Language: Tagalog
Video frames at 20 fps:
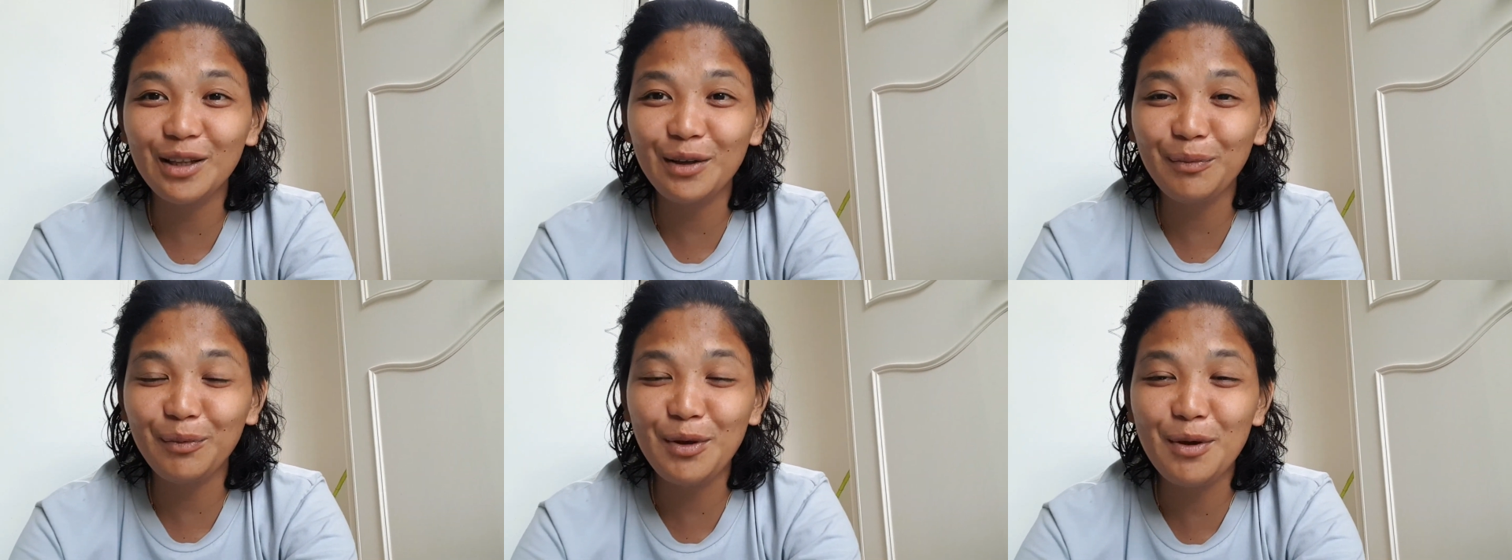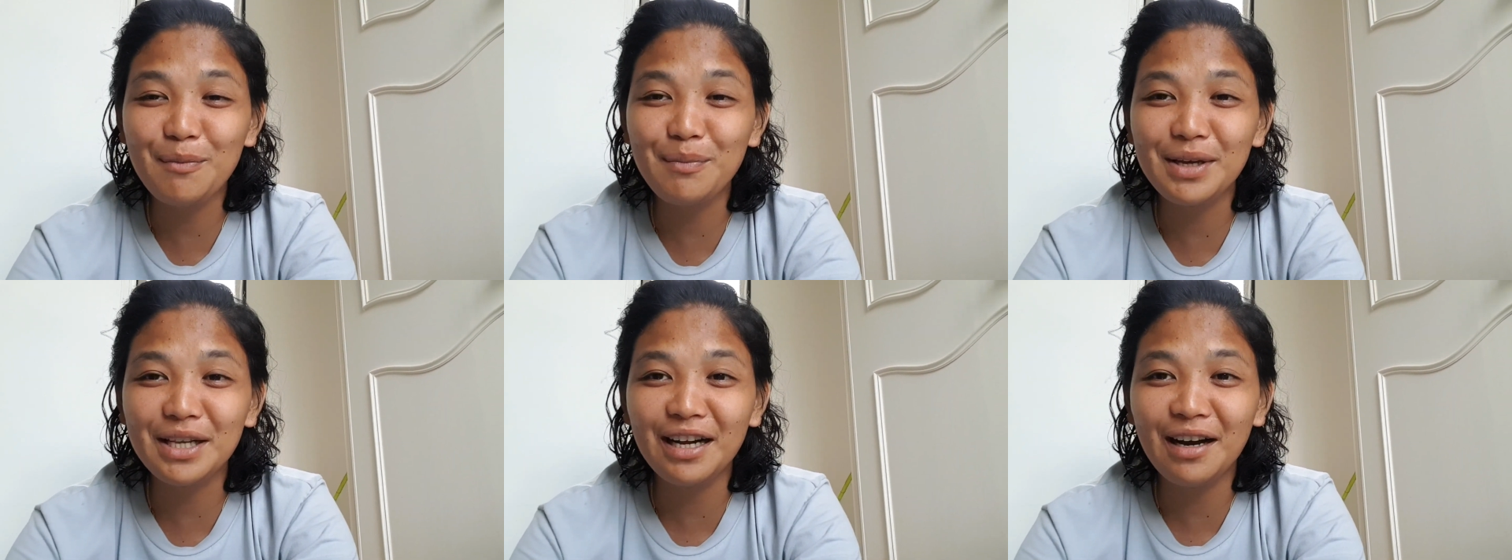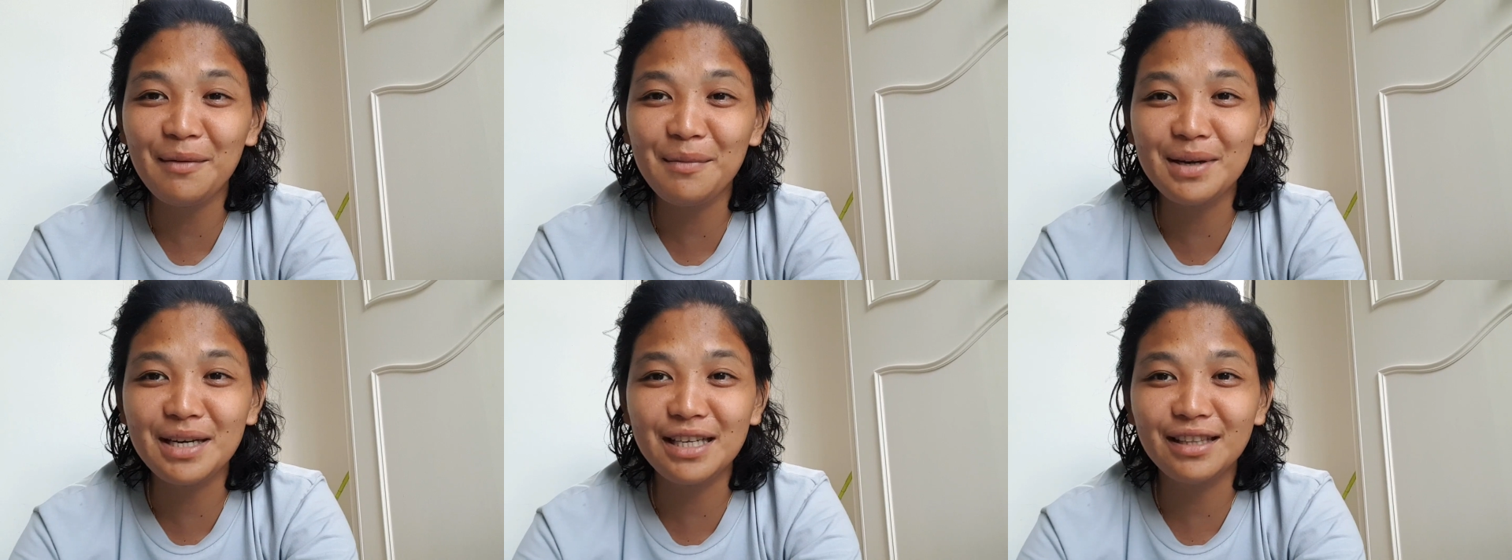Ito po yung
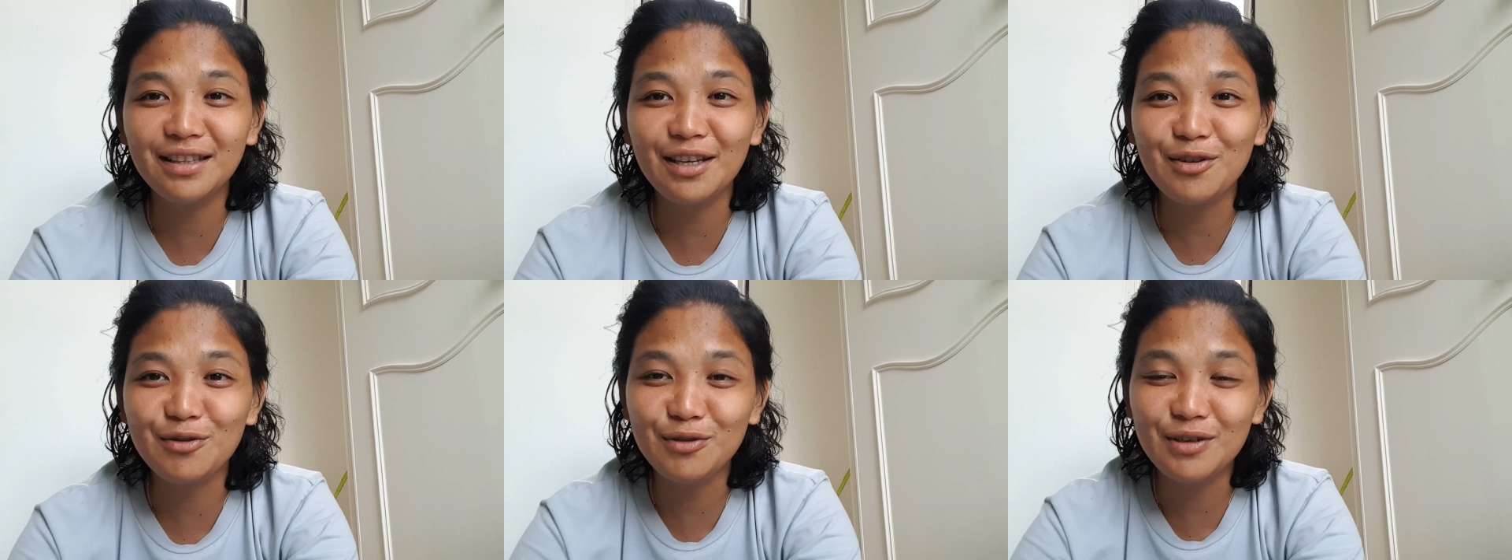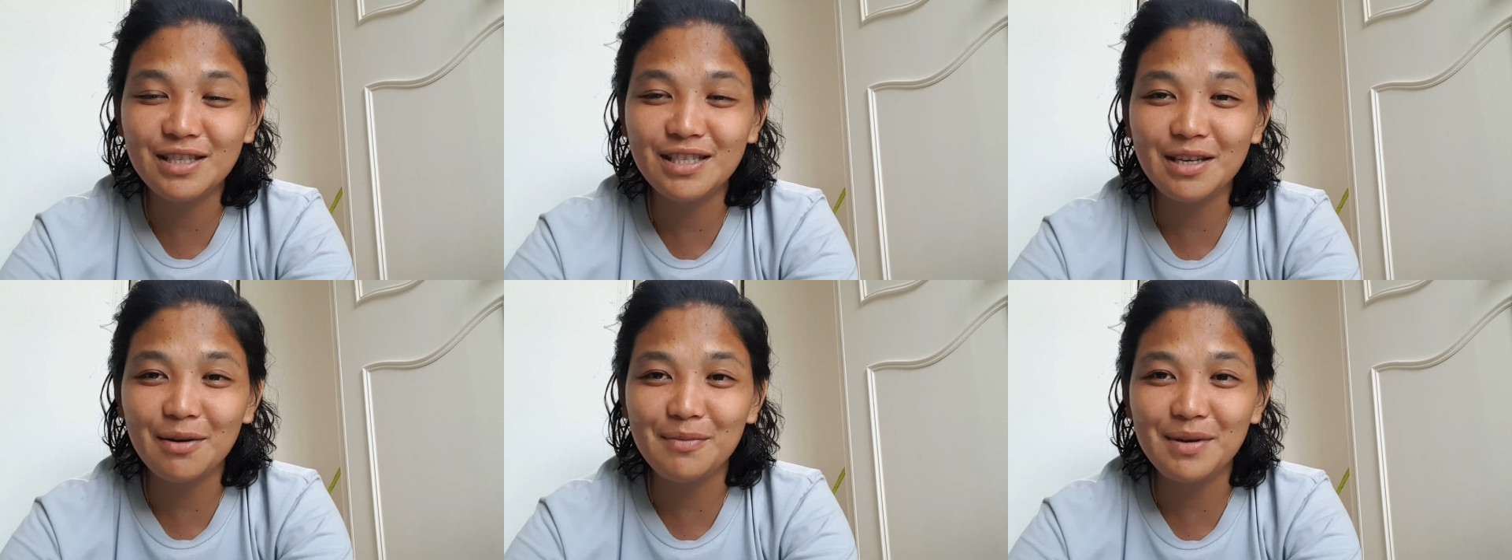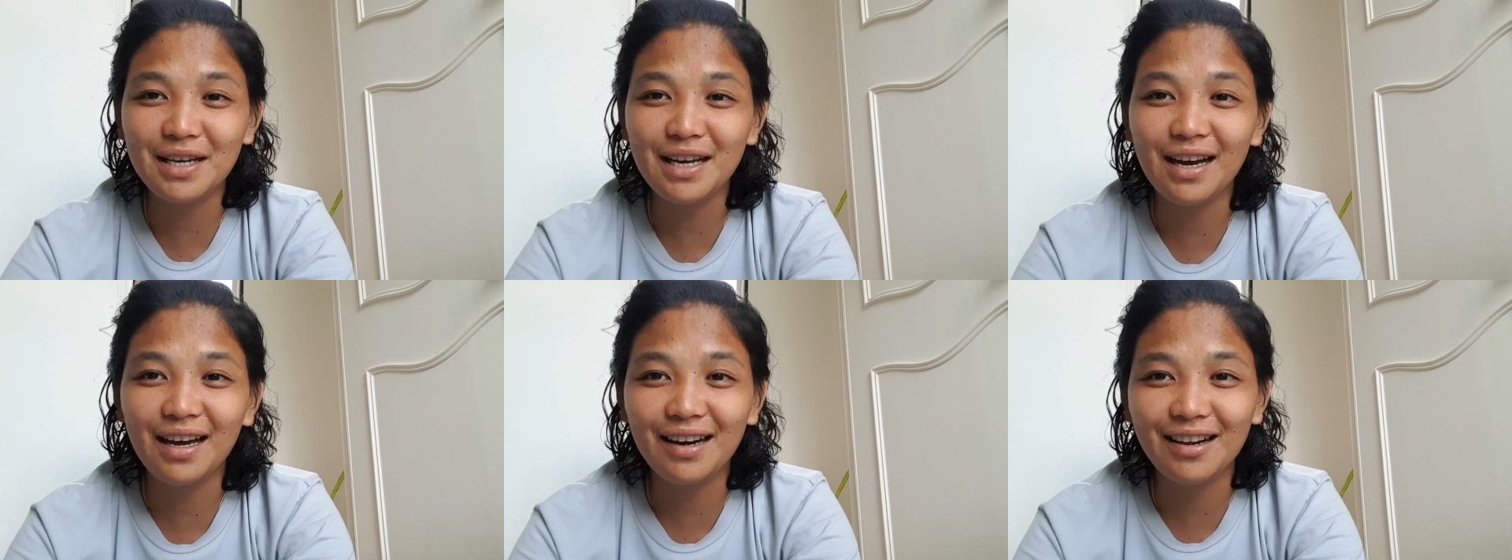pinakamaliit na unit sa
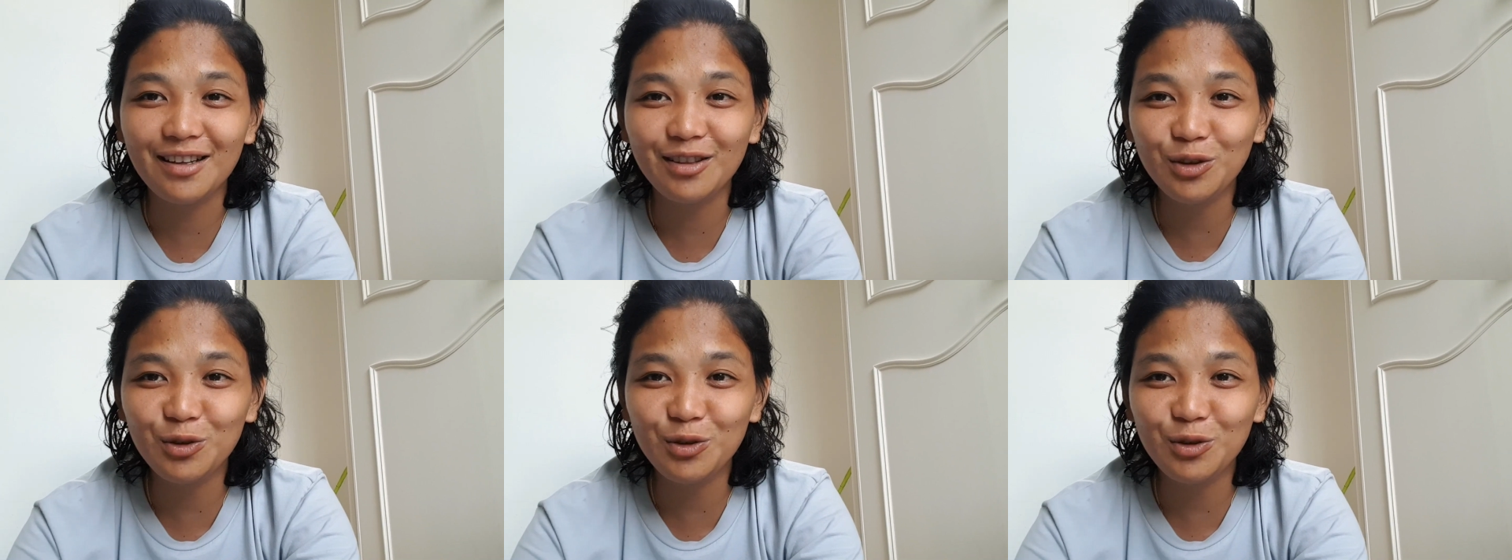Mikara.